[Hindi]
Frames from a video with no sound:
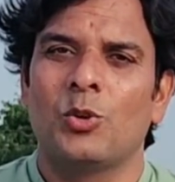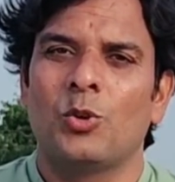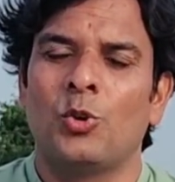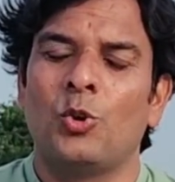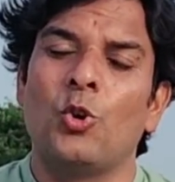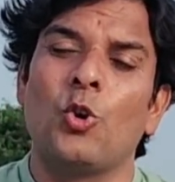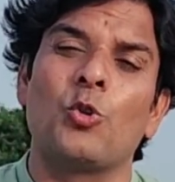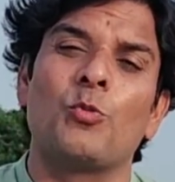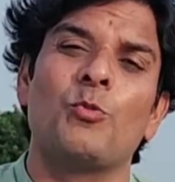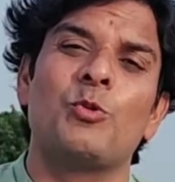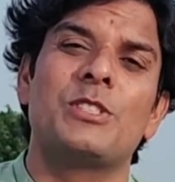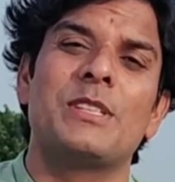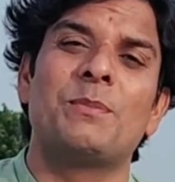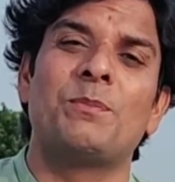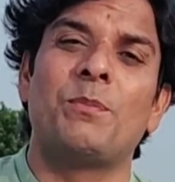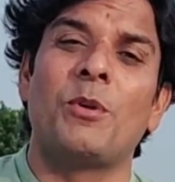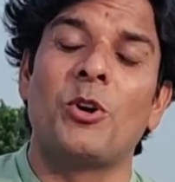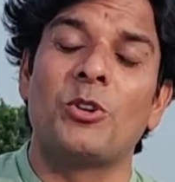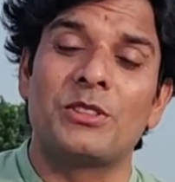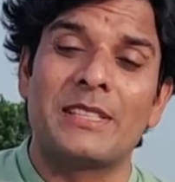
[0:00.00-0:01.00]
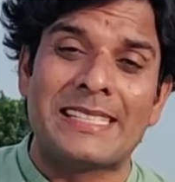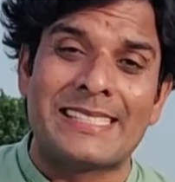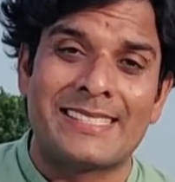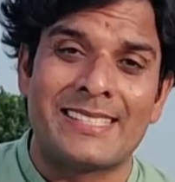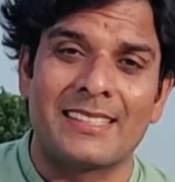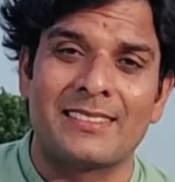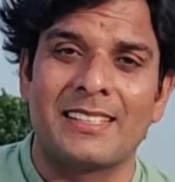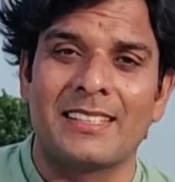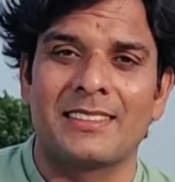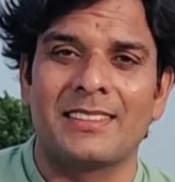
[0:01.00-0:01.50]
लोग मुझे बहुत
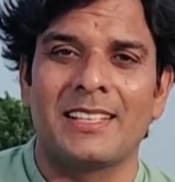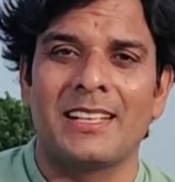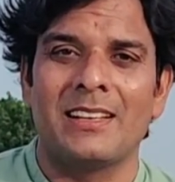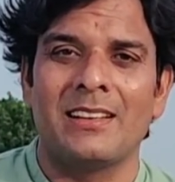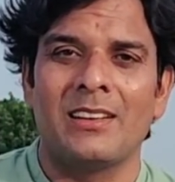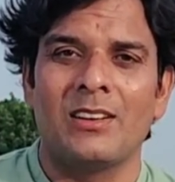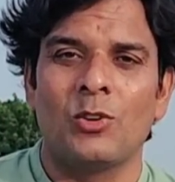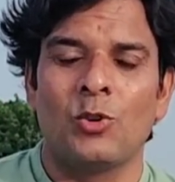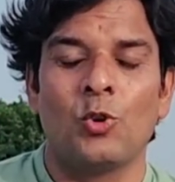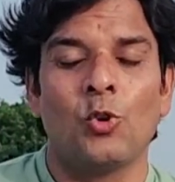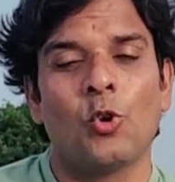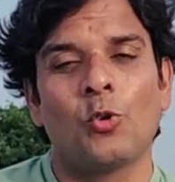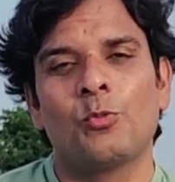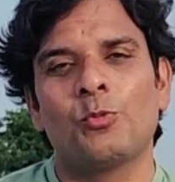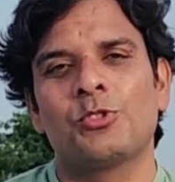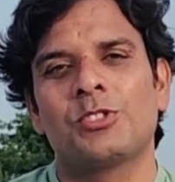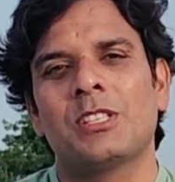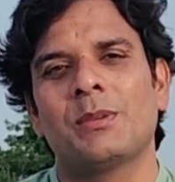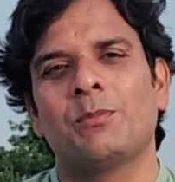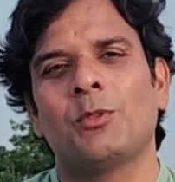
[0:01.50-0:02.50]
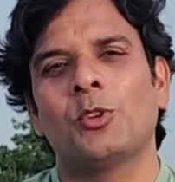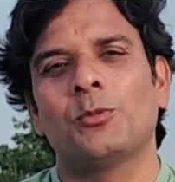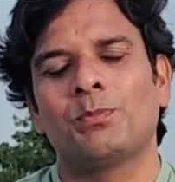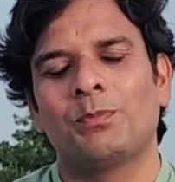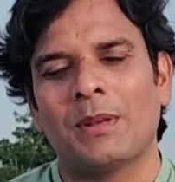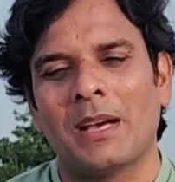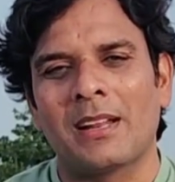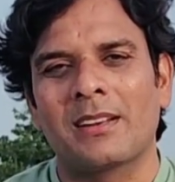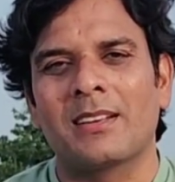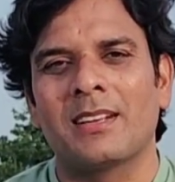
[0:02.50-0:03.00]
इज्जत देते हैं लोग मुझसे बहुत
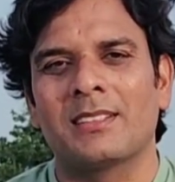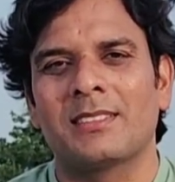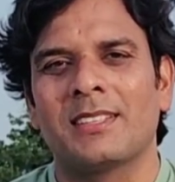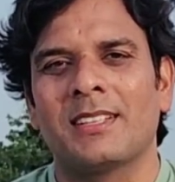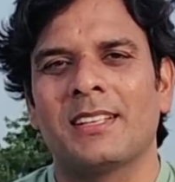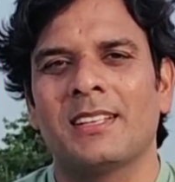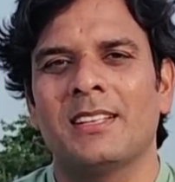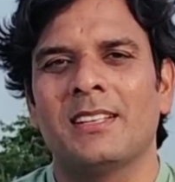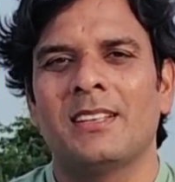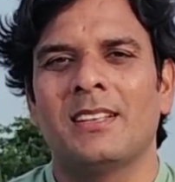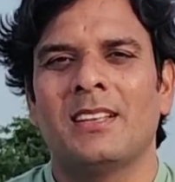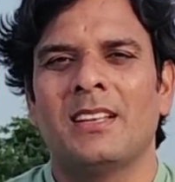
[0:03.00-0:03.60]
प्यार करते हैं